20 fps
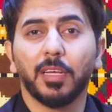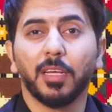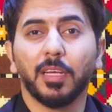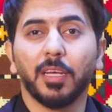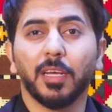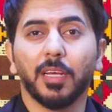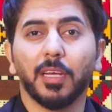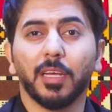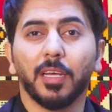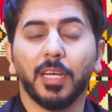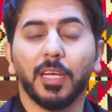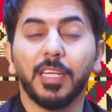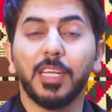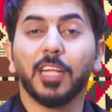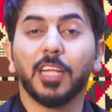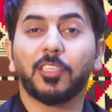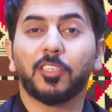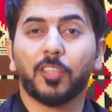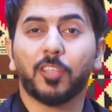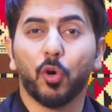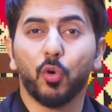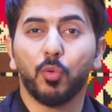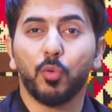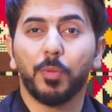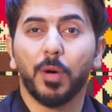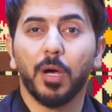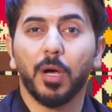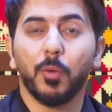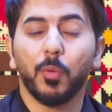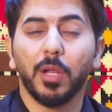آه، إلى
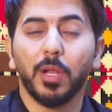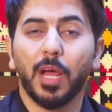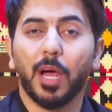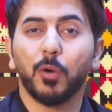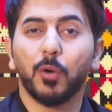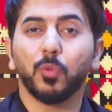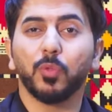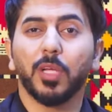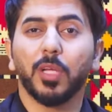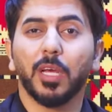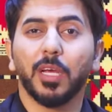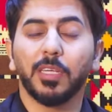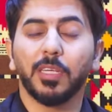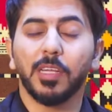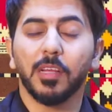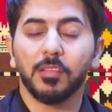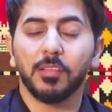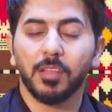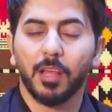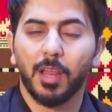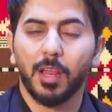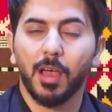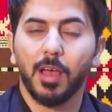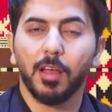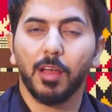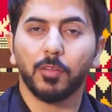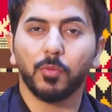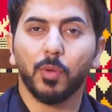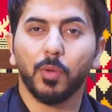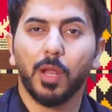التوبة والعودة إلى
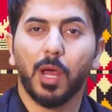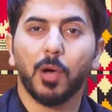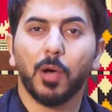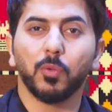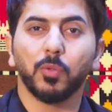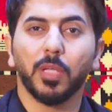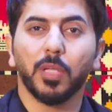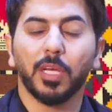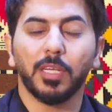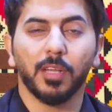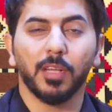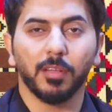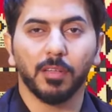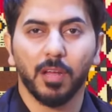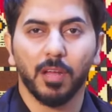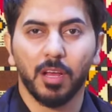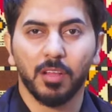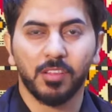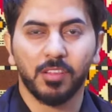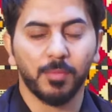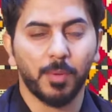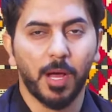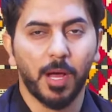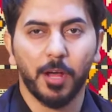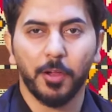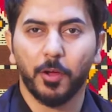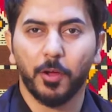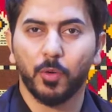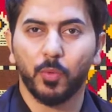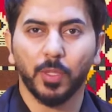الصلاة والعودة إلى الله
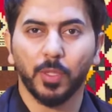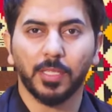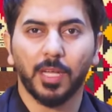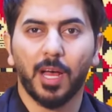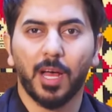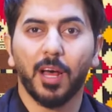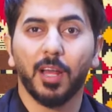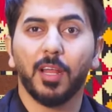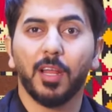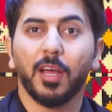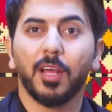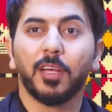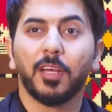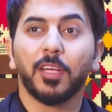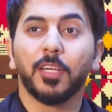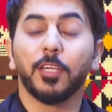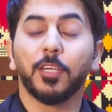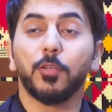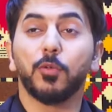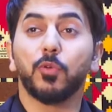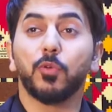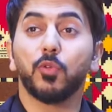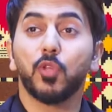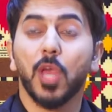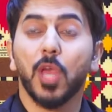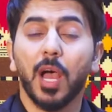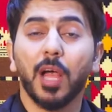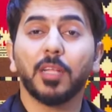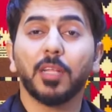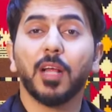سبحانه وتعالى
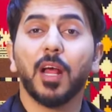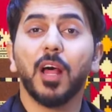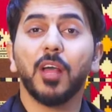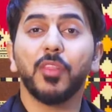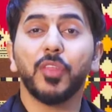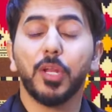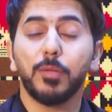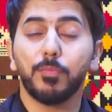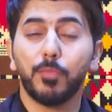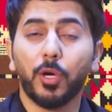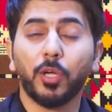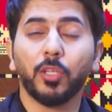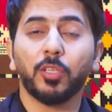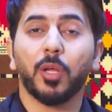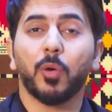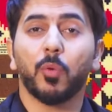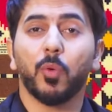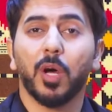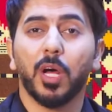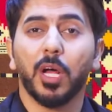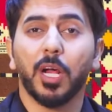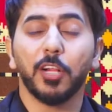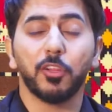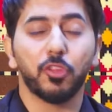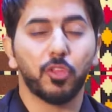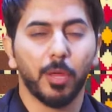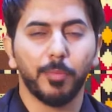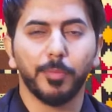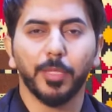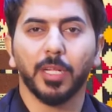لنشاهد هذا المحتوى
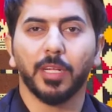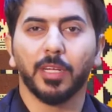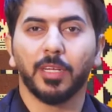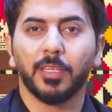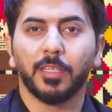الجميل